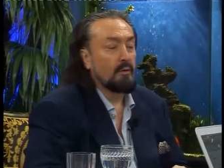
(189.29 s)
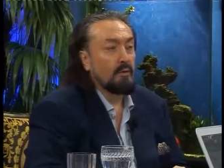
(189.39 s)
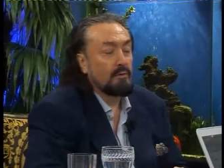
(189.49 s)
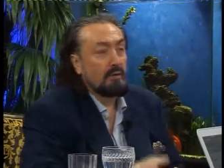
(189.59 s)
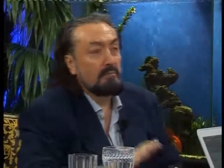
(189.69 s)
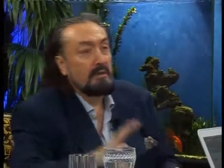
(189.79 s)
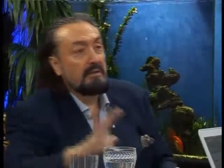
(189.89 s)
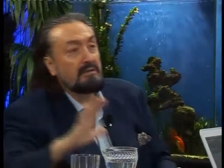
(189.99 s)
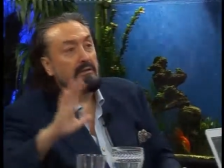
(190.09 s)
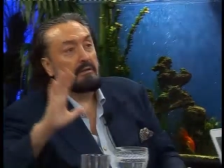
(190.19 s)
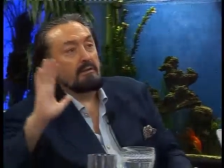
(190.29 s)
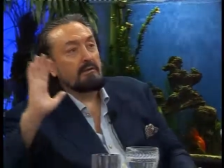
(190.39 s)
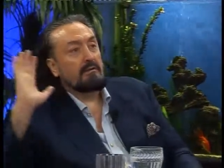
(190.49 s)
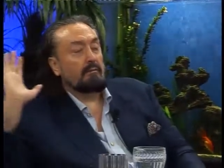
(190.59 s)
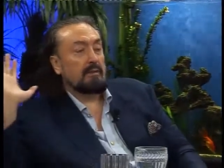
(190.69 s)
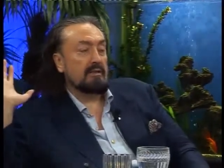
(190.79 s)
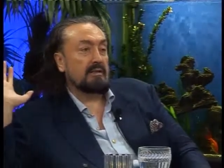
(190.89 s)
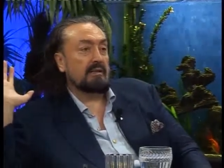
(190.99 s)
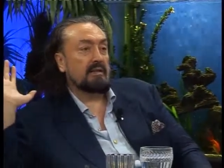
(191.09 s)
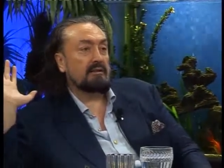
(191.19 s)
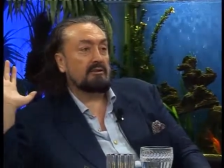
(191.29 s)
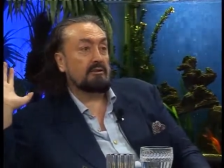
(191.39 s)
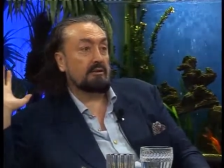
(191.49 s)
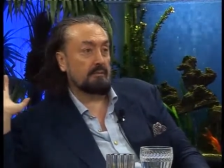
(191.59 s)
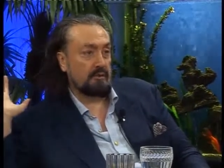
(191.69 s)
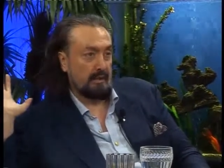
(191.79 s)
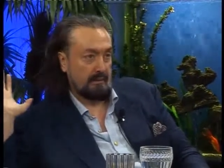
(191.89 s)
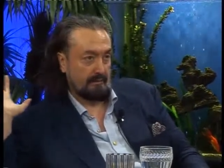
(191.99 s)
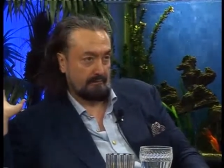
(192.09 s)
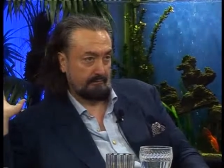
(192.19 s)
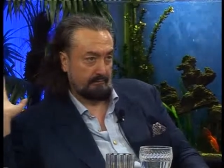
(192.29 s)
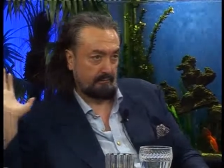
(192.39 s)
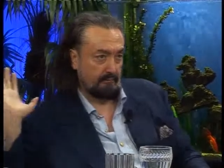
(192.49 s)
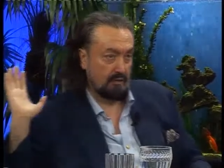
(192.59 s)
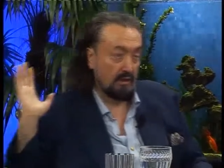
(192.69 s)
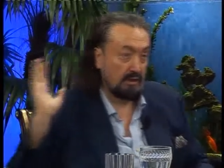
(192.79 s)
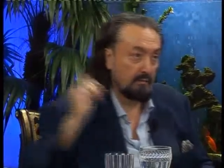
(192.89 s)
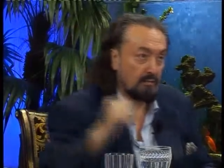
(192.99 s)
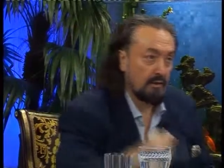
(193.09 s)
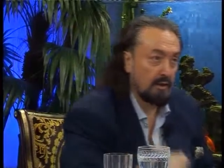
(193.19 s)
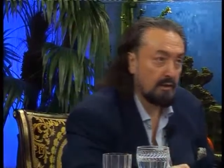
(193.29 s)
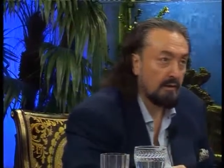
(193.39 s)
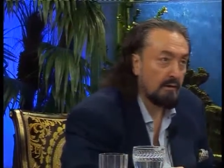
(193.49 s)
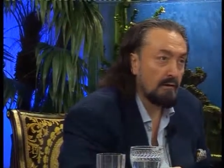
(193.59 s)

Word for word: Korkudan millet insanlar tırsmışlar. Evet hocam. Çekinmişler.